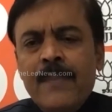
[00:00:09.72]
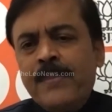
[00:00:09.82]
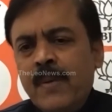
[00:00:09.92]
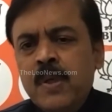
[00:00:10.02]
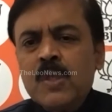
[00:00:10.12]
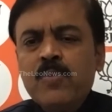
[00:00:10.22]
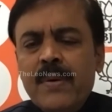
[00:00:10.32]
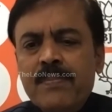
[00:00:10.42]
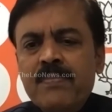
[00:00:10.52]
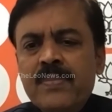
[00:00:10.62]
ఆ ప్రభుత్వ
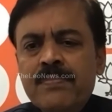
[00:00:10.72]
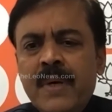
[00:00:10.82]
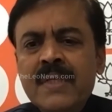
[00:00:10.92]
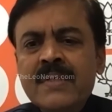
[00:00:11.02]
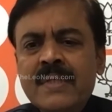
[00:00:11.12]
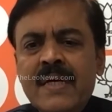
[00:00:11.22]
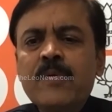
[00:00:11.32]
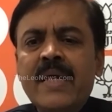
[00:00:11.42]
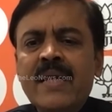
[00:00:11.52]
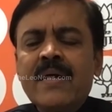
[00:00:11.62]

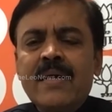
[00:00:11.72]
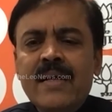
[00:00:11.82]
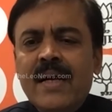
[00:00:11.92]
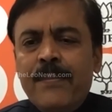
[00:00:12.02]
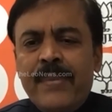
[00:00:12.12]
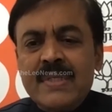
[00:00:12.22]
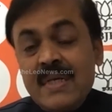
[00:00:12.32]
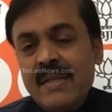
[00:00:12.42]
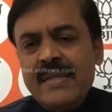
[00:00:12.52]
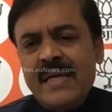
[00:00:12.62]
పనితీరు ఏ రకంగా
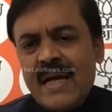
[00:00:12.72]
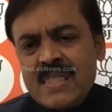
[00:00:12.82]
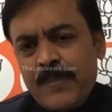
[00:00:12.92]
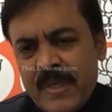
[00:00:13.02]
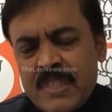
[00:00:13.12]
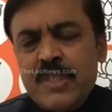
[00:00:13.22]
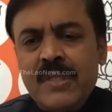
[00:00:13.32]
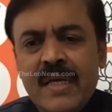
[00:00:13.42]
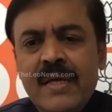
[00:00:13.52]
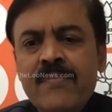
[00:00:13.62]
ప్రజల్ని
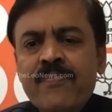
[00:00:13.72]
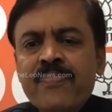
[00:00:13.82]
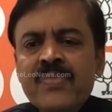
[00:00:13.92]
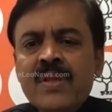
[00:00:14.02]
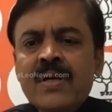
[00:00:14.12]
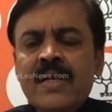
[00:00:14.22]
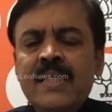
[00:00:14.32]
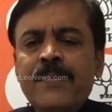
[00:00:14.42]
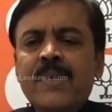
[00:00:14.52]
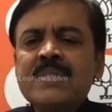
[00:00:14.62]
నిరాశపరిచింది
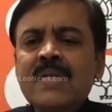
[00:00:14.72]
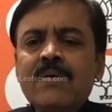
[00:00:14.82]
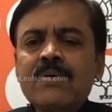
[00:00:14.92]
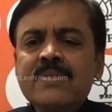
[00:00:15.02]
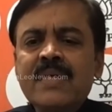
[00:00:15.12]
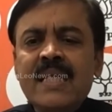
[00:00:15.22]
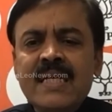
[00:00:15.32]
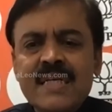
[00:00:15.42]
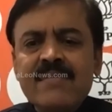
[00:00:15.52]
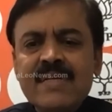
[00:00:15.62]
ఇది ప్రజలకు
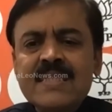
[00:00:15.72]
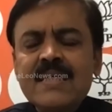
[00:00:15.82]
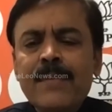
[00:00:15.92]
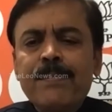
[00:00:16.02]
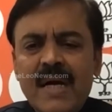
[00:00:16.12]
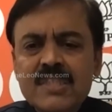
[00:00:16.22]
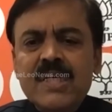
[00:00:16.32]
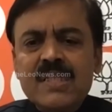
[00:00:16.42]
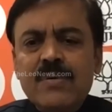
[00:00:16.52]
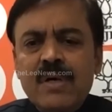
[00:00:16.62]
తెలియజేయవలసిన
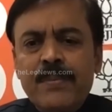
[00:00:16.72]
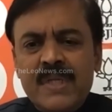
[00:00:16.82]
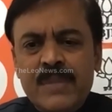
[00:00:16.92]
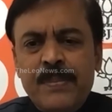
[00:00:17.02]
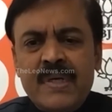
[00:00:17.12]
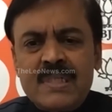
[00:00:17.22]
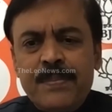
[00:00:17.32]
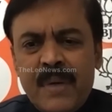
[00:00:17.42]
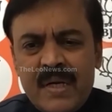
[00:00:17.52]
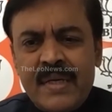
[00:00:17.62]
బాధ్యత ఒక ప్రతిపక్ష
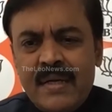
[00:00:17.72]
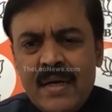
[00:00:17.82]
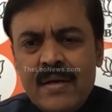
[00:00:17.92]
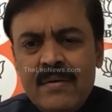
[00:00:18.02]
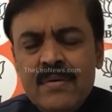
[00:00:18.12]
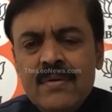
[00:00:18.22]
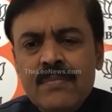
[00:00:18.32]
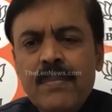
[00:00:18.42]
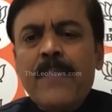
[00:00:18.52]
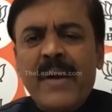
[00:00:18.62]
పార్టీగా
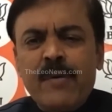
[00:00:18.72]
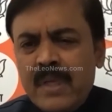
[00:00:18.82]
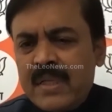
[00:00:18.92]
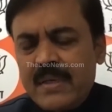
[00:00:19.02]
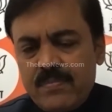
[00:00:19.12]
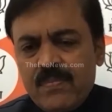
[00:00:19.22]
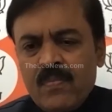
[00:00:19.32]
మాపై ఉన్నది